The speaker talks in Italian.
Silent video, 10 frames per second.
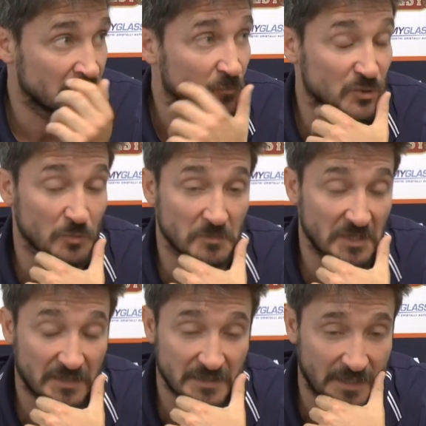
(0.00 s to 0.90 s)
questo
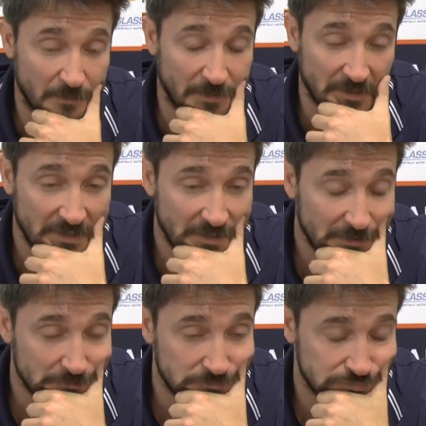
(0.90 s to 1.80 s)
mi
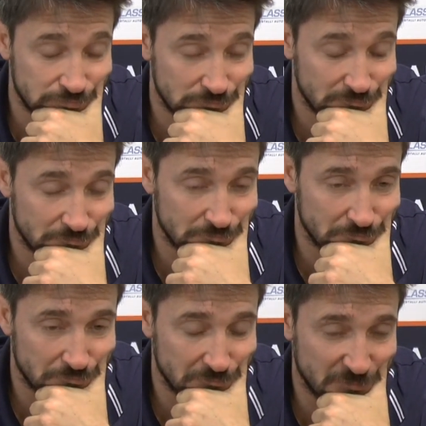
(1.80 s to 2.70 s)
renderebbe
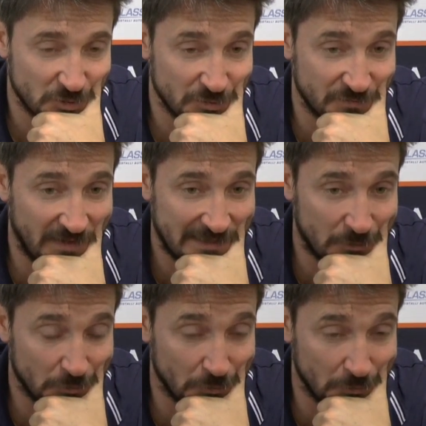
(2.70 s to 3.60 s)

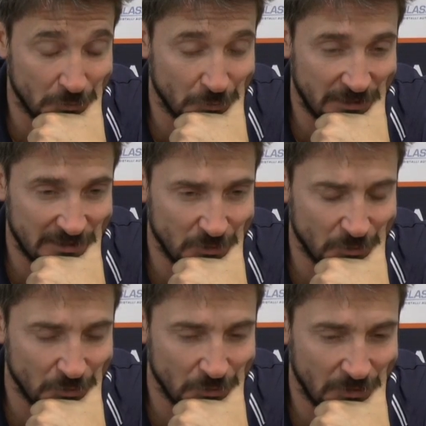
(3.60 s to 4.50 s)
soddisfatto, non, non,
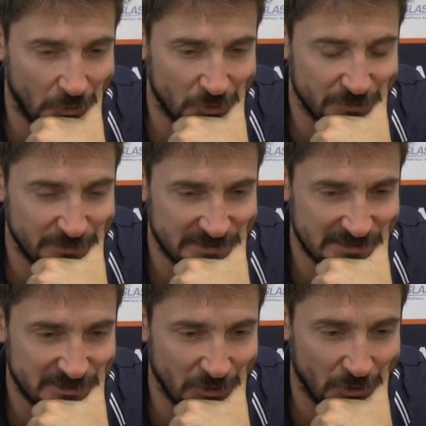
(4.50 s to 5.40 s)
chiedo grosse
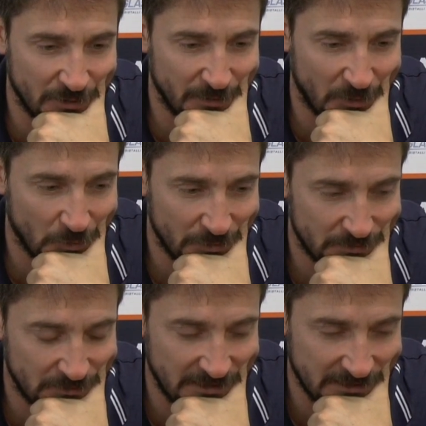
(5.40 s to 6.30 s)
prestazioni,
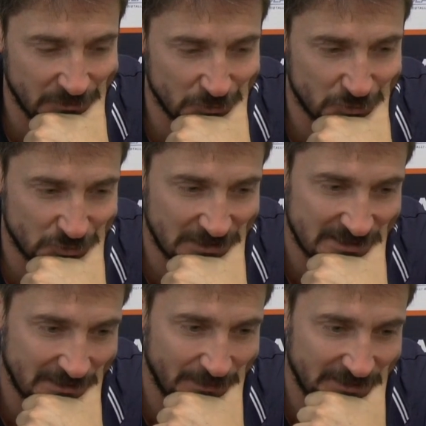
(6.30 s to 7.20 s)
però chiedo
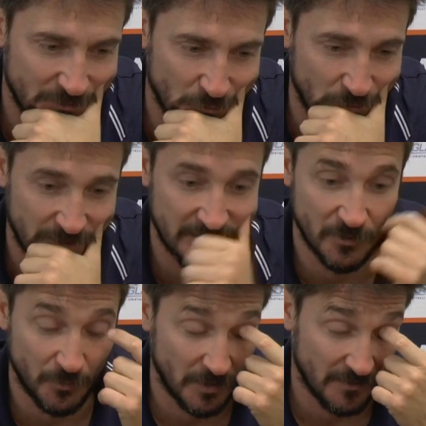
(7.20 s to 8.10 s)
sostanzialmente quello che
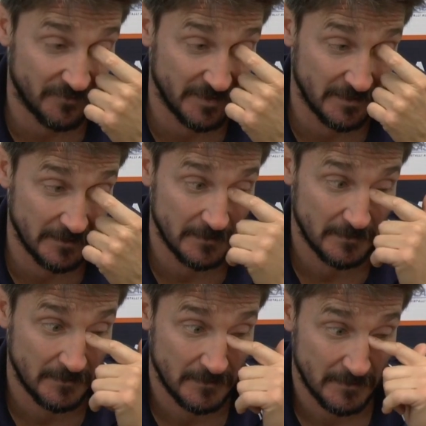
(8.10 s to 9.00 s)
chiedo poi alla fine,
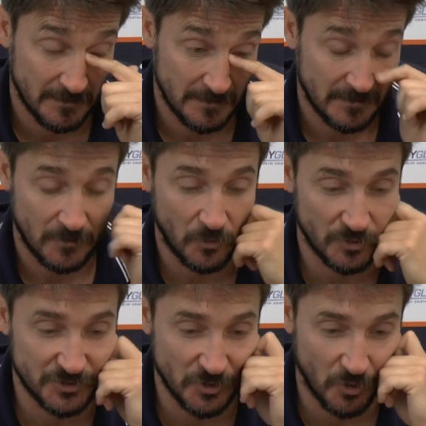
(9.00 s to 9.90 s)

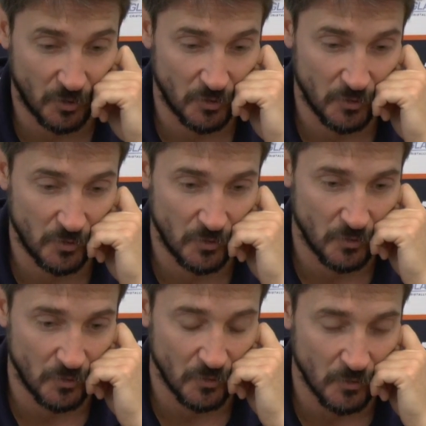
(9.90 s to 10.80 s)
ogni
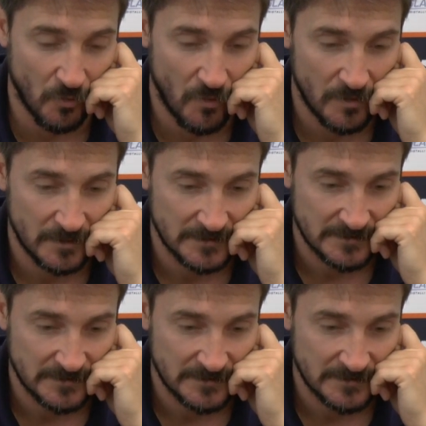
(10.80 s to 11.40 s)
giorno